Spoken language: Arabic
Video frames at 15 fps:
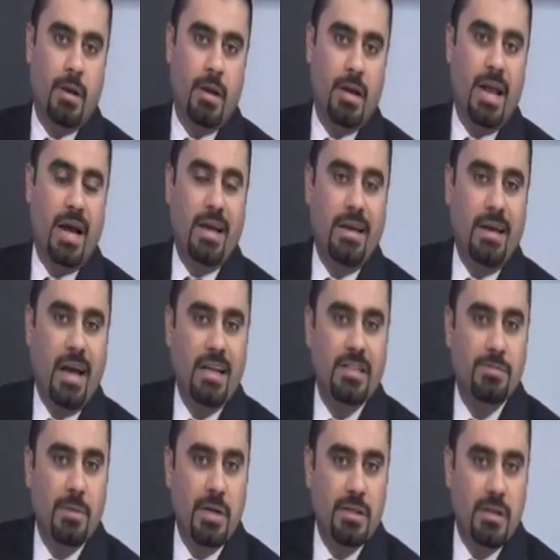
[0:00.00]
لكن
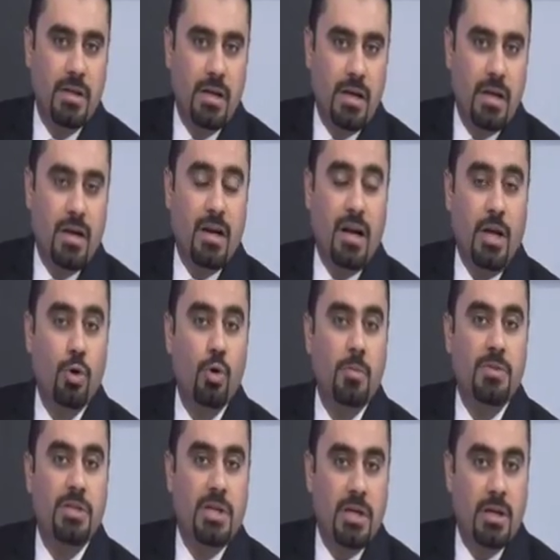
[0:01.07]
حتما راح
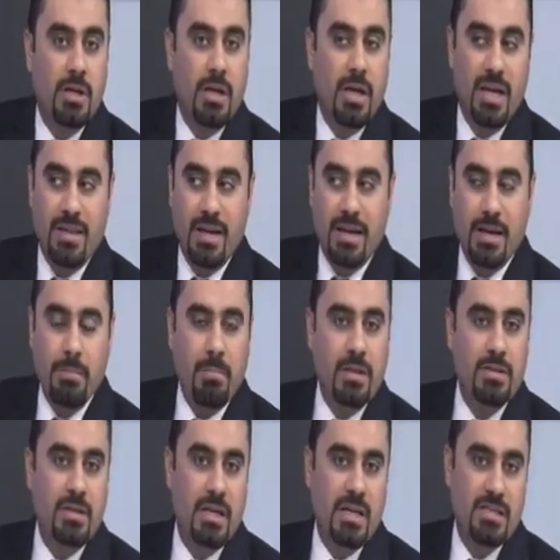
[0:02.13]
يبدع اذا
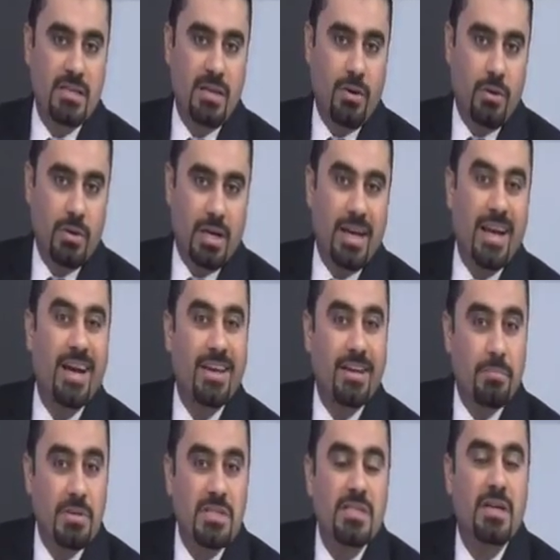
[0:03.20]
كمل دراسته العليا
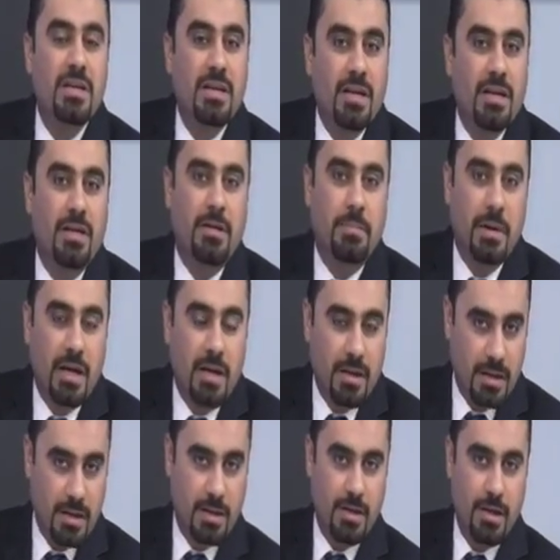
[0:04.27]
لكن بصريح
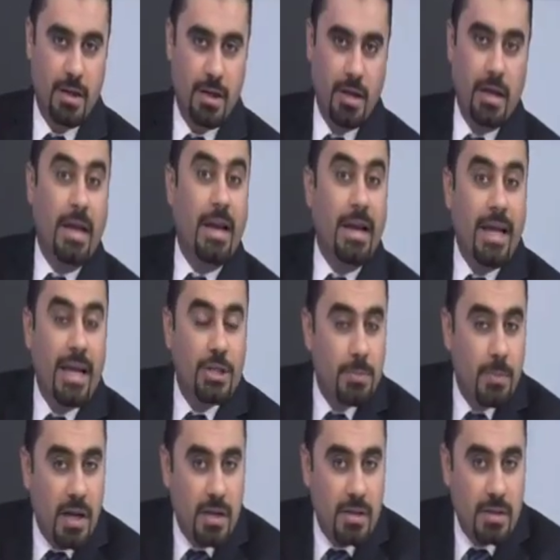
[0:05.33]
العباره ليش
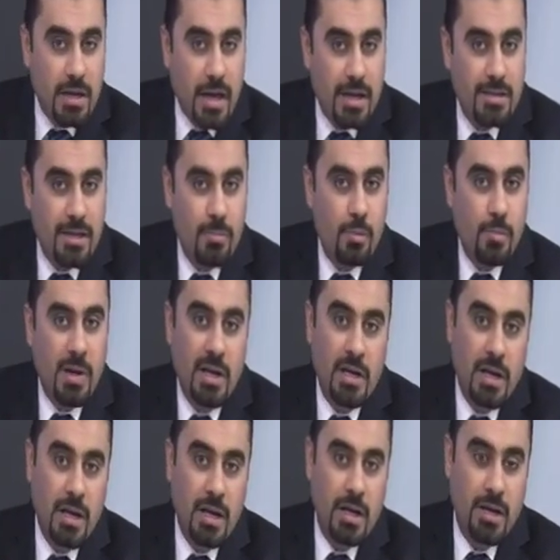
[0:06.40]
ما ينطي عدم
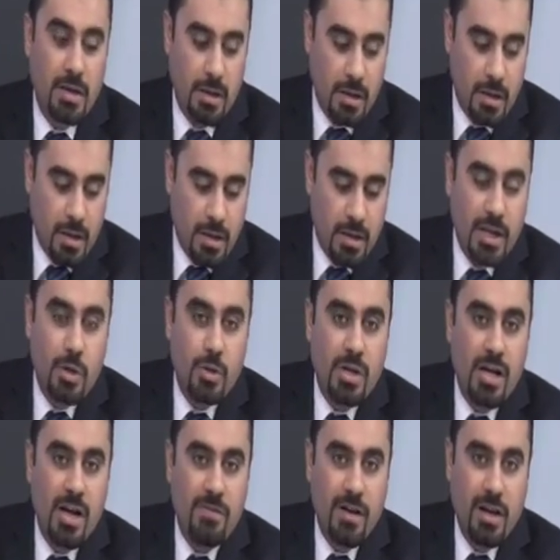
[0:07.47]
ممانعه؟ لانه
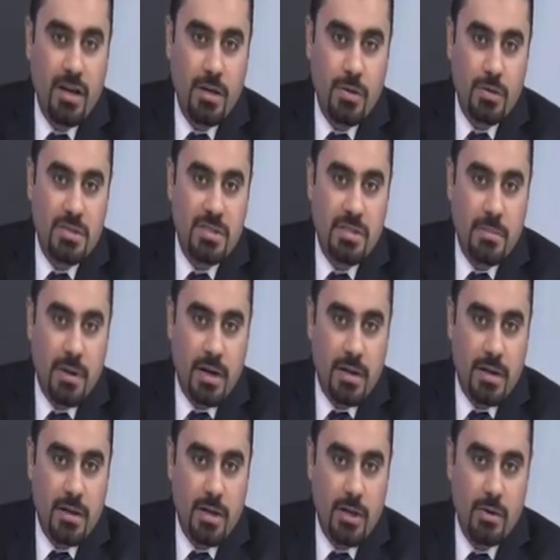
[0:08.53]
يخاف على الكرسي ماله
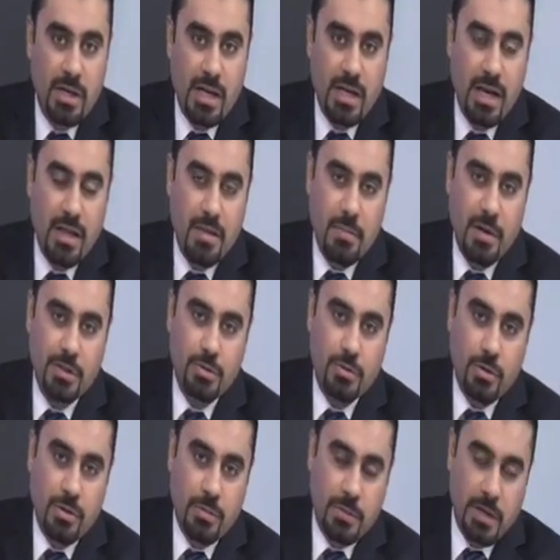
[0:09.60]
يقول لك هذا باكر
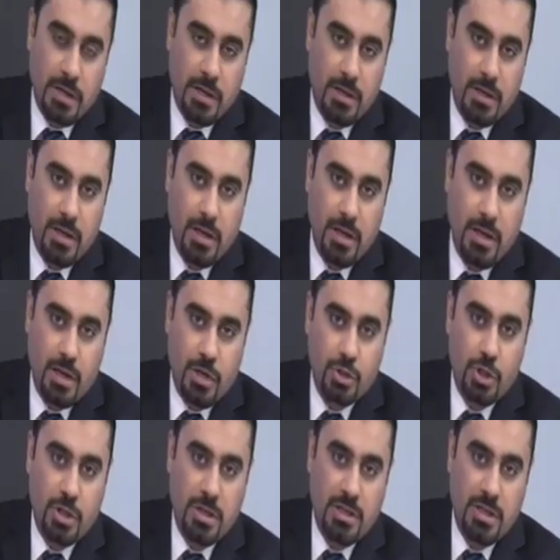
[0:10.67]
عقبه
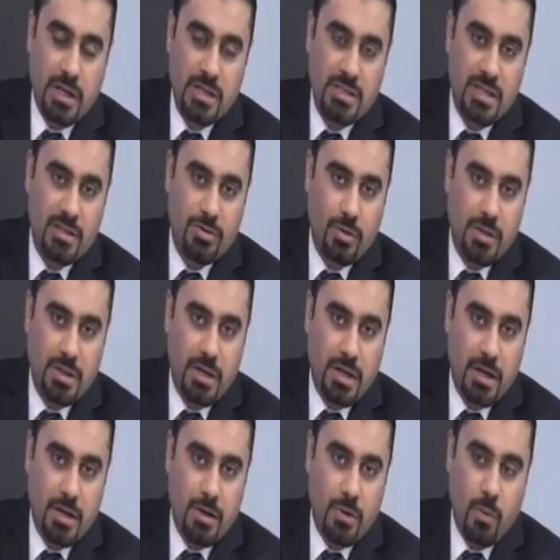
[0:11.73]
يجيني دراسات
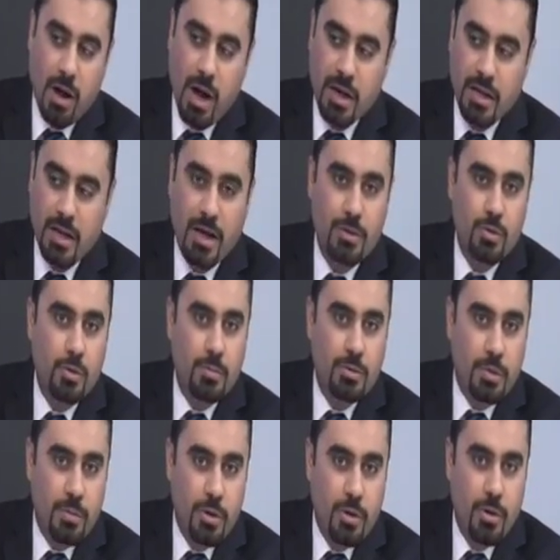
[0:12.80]
عليا وانا يا دوب
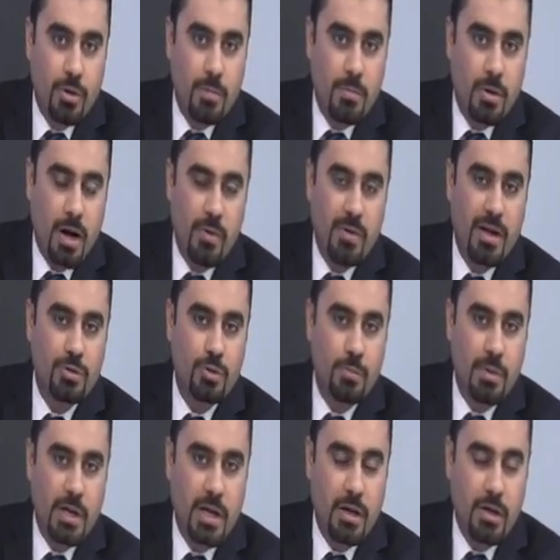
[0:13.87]
دبلوم او يا دوب
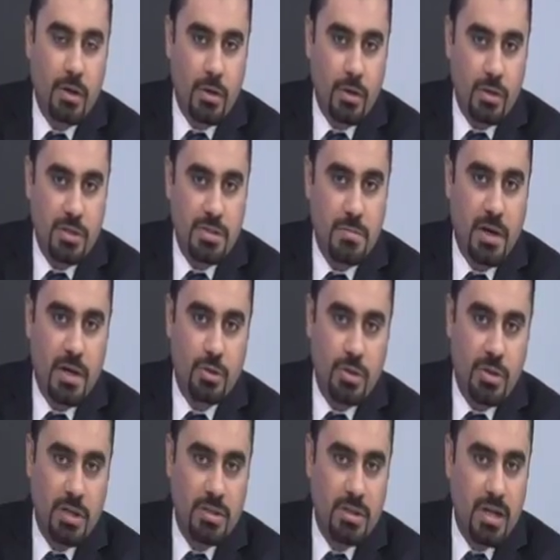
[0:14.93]
بكالوريوس مع
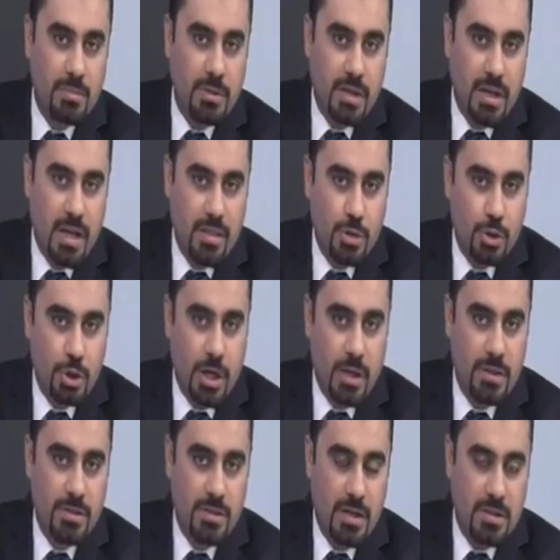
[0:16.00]
جل احترامنا لهذه
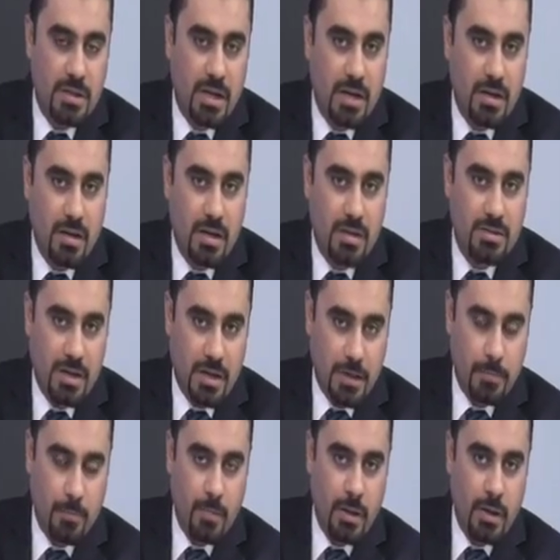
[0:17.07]
الشهادتين العريقتين
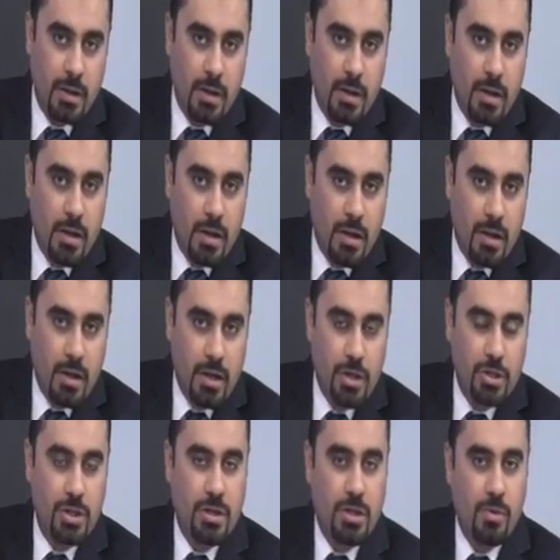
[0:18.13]

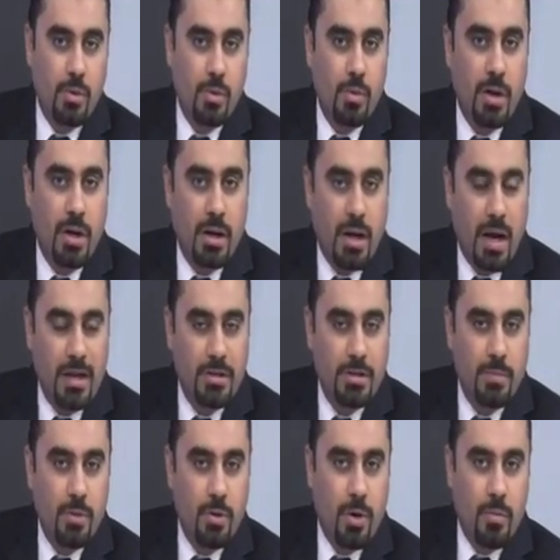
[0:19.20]
يجيني وهو اني
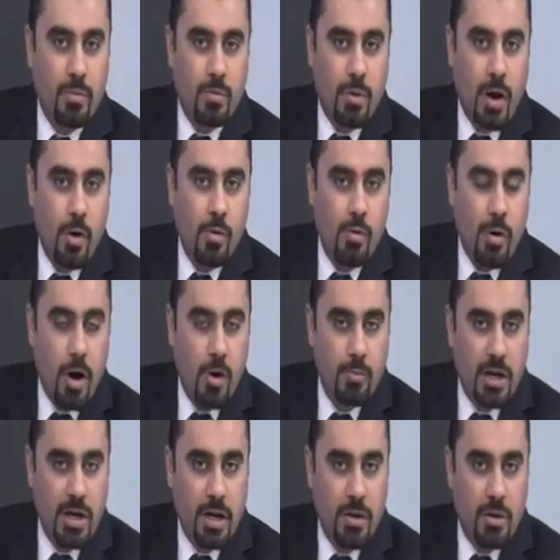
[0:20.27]
دبلوم او او
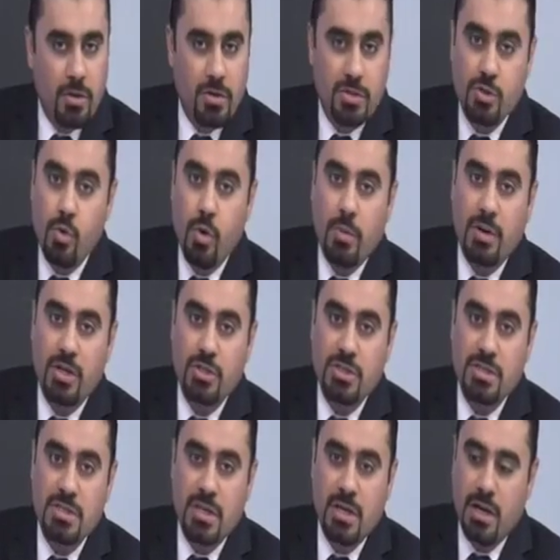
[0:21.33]
بكالوريوس وهو
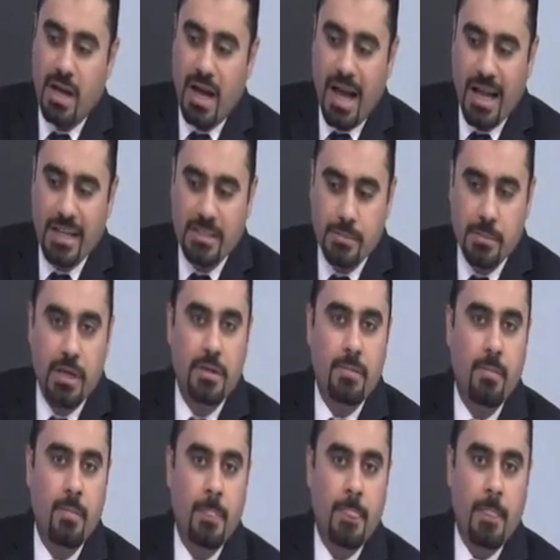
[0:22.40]
ماجستير حتما
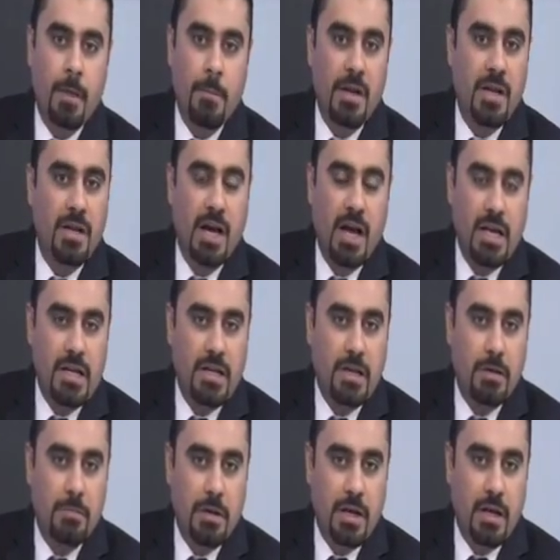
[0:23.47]
من الناحيه
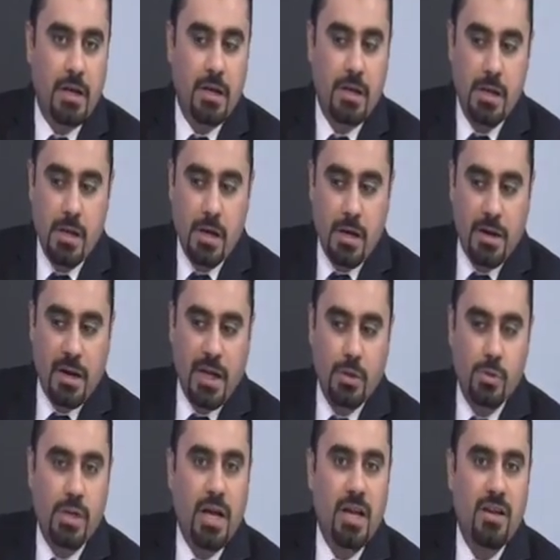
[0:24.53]
العلميه راح
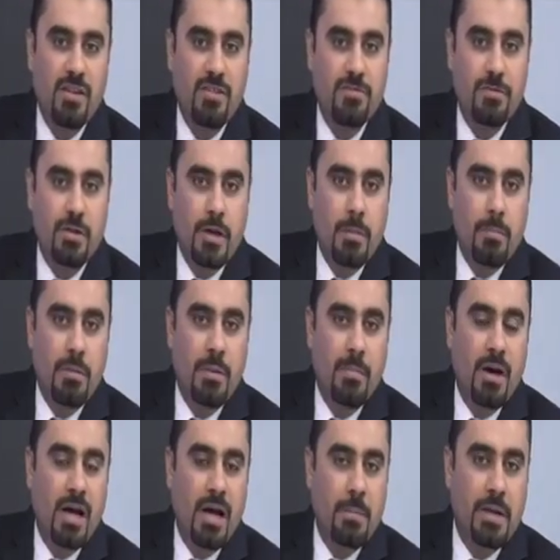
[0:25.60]
يكلف
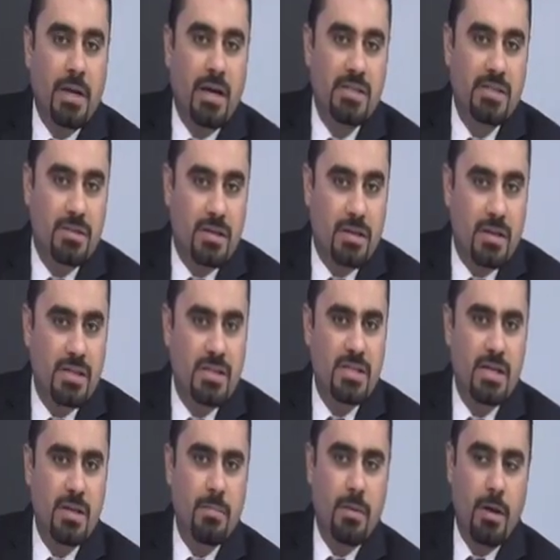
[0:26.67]
بمهام رئاسة
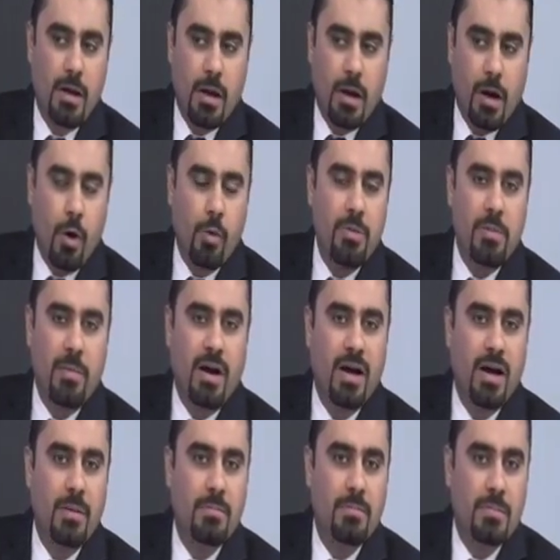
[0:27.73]
القسم أو
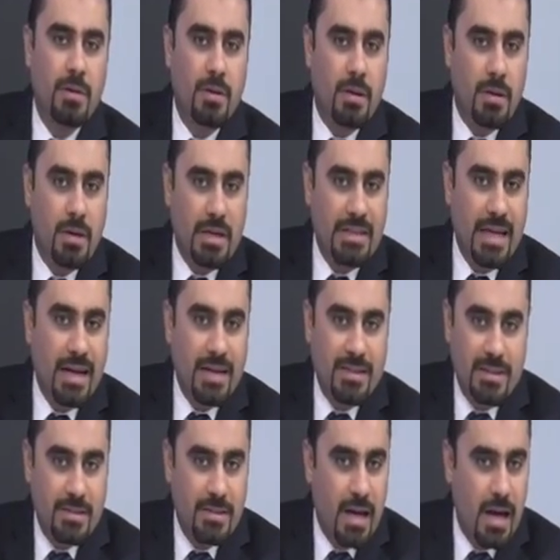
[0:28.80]
بمهام آه، إدارة
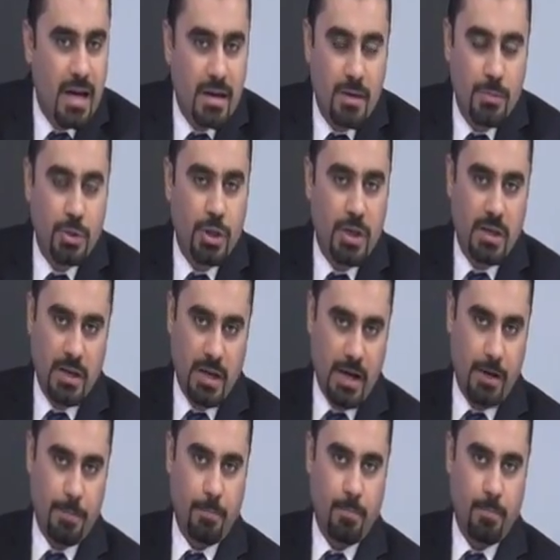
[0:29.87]
الدائرة بشكل عام